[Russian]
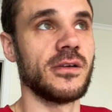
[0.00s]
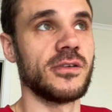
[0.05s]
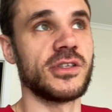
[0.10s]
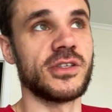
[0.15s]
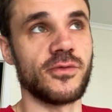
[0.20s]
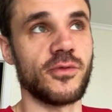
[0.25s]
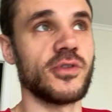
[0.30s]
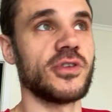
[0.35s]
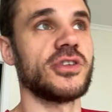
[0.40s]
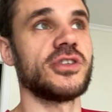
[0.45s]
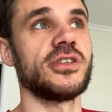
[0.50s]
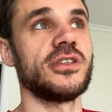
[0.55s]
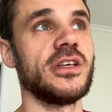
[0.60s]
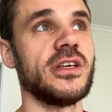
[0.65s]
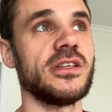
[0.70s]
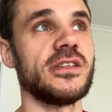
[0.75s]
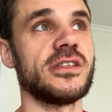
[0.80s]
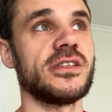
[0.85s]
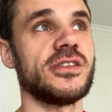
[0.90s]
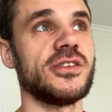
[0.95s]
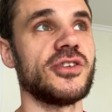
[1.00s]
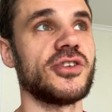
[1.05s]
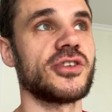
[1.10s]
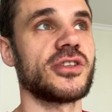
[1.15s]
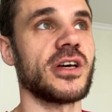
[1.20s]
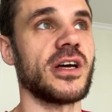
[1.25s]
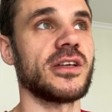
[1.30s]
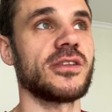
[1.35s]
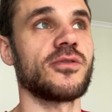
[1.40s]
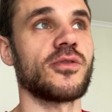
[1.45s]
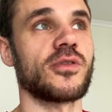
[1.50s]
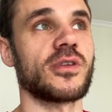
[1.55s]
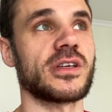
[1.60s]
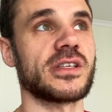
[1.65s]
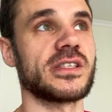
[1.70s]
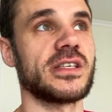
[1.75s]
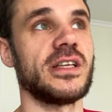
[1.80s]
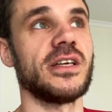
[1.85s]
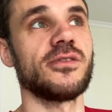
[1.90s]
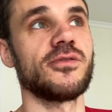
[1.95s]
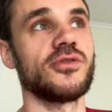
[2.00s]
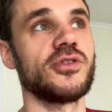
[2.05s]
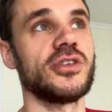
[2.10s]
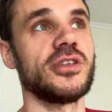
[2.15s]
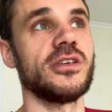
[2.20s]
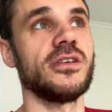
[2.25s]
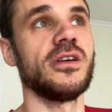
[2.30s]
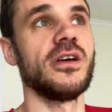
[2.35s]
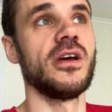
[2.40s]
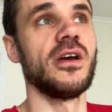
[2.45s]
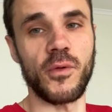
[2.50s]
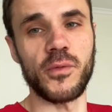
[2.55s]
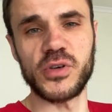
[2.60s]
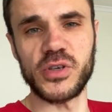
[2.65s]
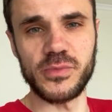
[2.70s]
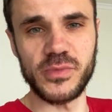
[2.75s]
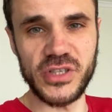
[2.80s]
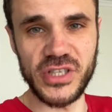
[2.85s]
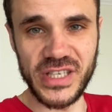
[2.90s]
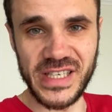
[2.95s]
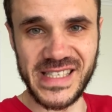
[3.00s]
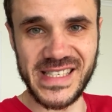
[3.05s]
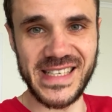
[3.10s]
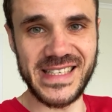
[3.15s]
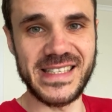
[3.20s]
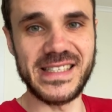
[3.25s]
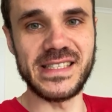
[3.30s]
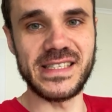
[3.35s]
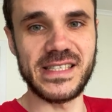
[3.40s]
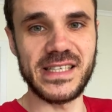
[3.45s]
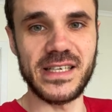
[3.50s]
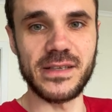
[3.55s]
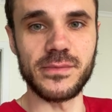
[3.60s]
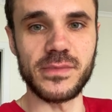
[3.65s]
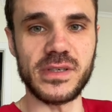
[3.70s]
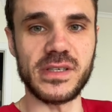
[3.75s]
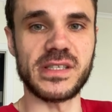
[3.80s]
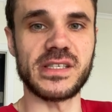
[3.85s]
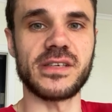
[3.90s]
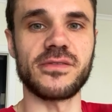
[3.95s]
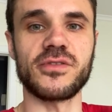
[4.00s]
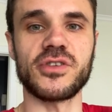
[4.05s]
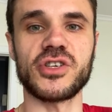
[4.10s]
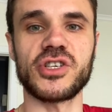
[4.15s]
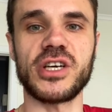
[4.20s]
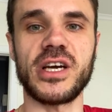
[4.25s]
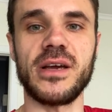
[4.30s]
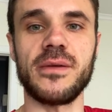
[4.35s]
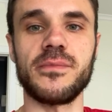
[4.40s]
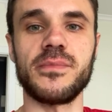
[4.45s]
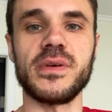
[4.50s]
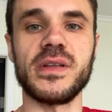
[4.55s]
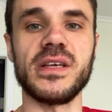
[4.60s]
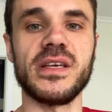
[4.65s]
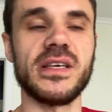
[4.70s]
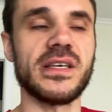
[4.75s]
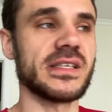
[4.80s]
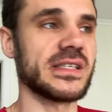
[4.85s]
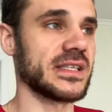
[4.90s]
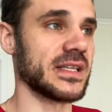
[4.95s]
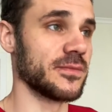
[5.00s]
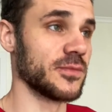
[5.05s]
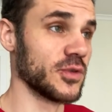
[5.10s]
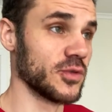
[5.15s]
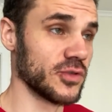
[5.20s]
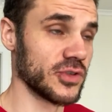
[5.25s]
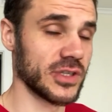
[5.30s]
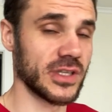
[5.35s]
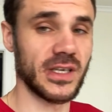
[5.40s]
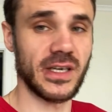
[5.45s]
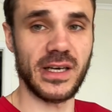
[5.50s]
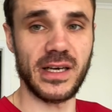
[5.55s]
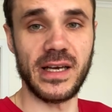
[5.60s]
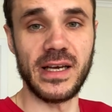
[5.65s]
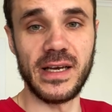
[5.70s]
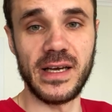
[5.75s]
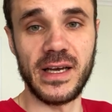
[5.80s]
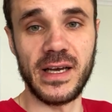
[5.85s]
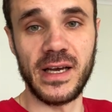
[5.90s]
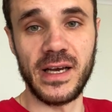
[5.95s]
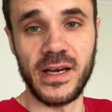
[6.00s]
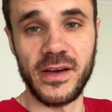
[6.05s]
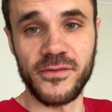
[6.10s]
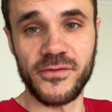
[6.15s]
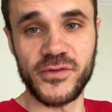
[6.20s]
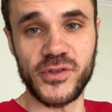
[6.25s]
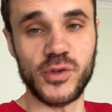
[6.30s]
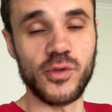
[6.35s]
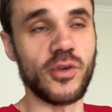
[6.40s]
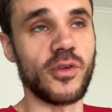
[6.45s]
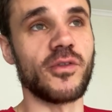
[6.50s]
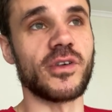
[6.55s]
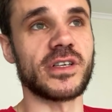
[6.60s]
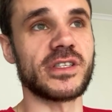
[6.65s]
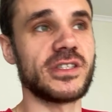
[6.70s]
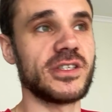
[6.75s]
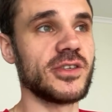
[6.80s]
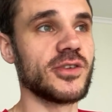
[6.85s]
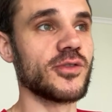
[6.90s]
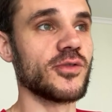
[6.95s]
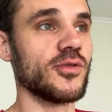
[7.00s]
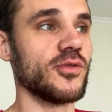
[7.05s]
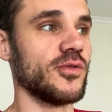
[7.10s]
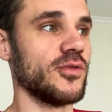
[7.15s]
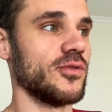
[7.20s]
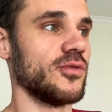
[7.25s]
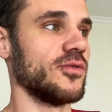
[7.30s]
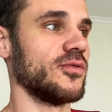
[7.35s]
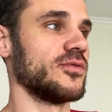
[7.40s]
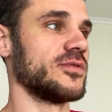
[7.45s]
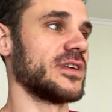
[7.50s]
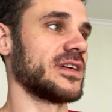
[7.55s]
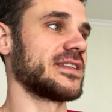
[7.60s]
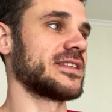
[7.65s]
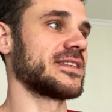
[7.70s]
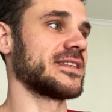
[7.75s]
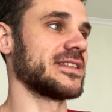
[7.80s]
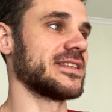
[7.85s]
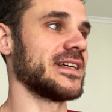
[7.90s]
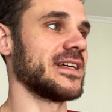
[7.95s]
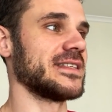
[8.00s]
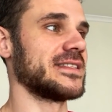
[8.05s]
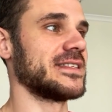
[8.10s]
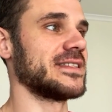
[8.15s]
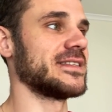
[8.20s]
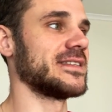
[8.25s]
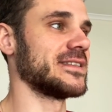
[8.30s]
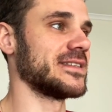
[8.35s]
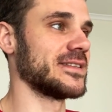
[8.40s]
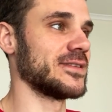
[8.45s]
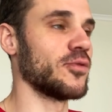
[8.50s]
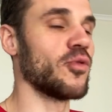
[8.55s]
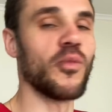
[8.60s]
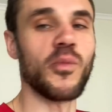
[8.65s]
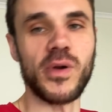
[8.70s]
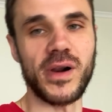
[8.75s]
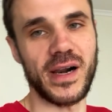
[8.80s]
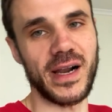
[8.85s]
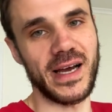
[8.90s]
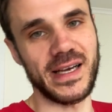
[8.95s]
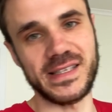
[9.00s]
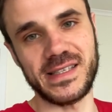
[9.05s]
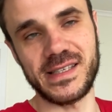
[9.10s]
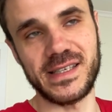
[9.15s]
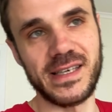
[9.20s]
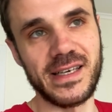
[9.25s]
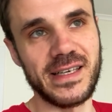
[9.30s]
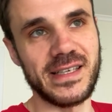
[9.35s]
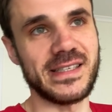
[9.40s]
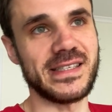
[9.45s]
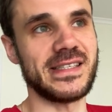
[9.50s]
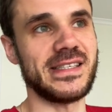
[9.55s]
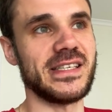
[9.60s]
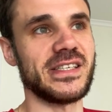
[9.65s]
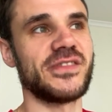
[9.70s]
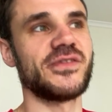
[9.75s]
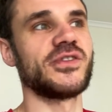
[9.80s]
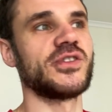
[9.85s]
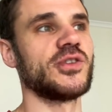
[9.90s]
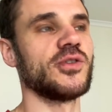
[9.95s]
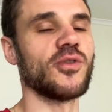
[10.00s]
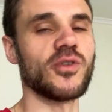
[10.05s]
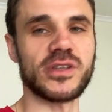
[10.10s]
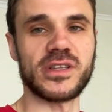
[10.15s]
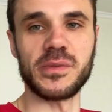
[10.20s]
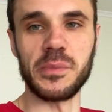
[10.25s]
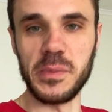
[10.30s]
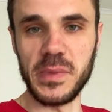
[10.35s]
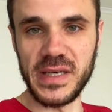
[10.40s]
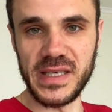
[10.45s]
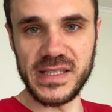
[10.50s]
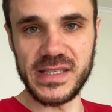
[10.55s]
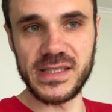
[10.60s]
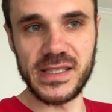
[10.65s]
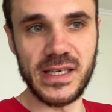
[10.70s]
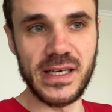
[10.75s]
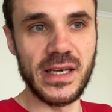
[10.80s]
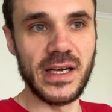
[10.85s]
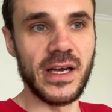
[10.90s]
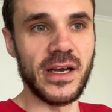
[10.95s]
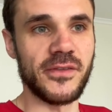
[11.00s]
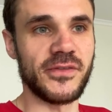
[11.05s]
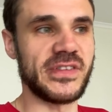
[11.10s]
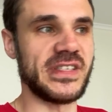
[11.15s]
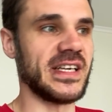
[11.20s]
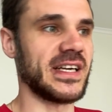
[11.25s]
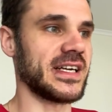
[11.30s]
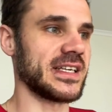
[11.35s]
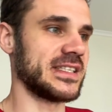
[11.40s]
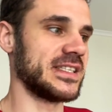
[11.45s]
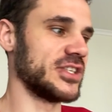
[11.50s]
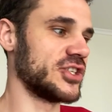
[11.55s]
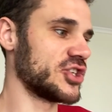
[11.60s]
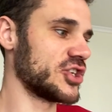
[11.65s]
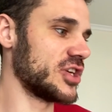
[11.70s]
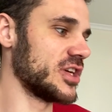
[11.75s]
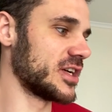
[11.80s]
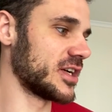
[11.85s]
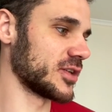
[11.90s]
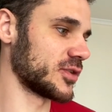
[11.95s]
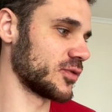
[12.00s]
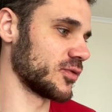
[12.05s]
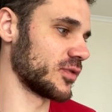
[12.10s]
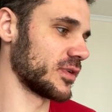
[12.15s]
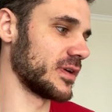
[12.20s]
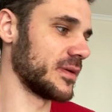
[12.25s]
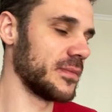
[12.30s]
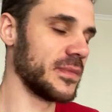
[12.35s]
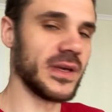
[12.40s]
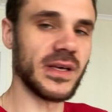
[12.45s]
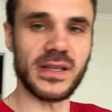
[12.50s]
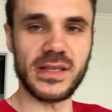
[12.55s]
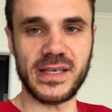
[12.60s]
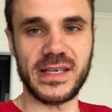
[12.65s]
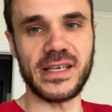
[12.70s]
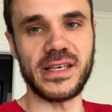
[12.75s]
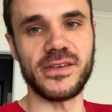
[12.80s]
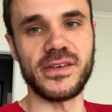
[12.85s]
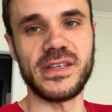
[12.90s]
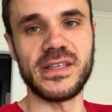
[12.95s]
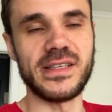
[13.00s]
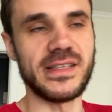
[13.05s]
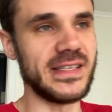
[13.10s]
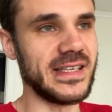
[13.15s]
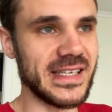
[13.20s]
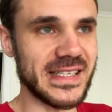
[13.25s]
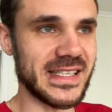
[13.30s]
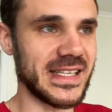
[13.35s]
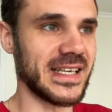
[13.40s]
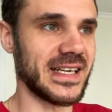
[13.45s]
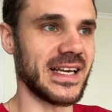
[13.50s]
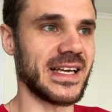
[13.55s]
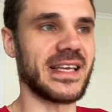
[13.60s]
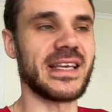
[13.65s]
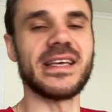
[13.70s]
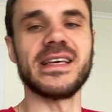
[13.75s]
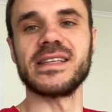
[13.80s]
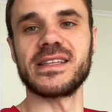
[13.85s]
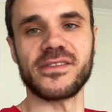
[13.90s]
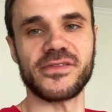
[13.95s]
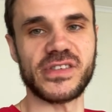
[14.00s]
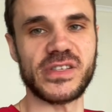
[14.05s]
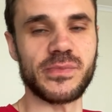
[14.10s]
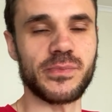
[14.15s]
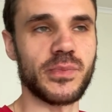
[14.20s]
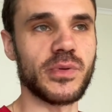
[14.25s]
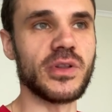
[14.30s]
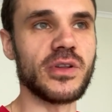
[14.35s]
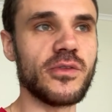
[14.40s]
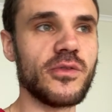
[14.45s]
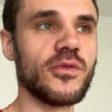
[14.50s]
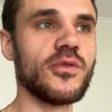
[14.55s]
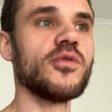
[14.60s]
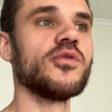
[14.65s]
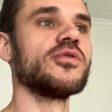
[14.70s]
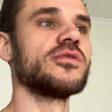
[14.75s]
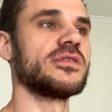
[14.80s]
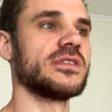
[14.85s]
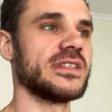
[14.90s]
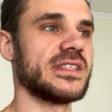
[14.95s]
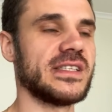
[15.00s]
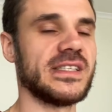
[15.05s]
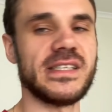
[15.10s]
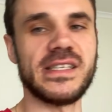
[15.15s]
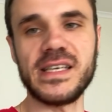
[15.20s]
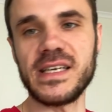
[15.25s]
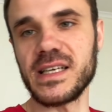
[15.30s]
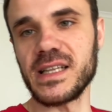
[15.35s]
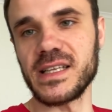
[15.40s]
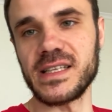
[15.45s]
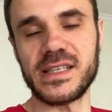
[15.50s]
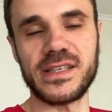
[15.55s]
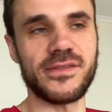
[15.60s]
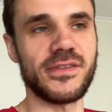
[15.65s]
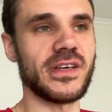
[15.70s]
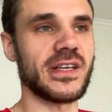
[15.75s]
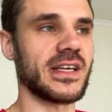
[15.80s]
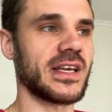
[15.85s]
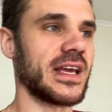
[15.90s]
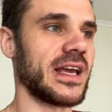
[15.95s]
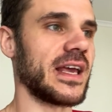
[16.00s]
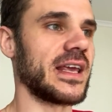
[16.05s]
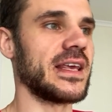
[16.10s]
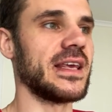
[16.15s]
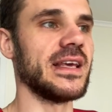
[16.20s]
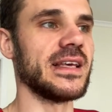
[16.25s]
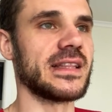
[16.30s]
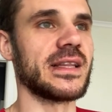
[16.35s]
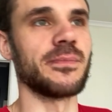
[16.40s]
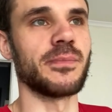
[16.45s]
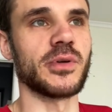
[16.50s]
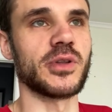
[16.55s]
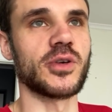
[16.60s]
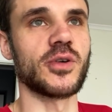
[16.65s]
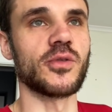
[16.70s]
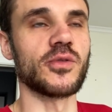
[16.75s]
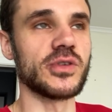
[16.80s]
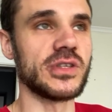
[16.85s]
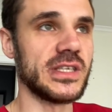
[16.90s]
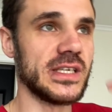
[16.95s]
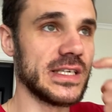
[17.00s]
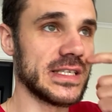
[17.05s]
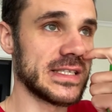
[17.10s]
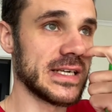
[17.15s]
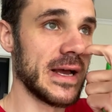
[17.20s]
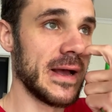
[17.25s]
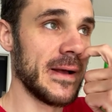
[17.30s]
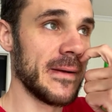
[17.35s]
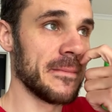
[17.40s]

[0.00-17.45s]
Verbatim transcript: сегодняшний день, если не считать, только следующий. В общем, через один день мы совершаем переезд. Нам нужно всю квартиру, так сказать, э, убрать, здесь все отмыть, все косячки, которые мелкие, если какие-то всплывут, сделать, дверки какие-то подкрутить.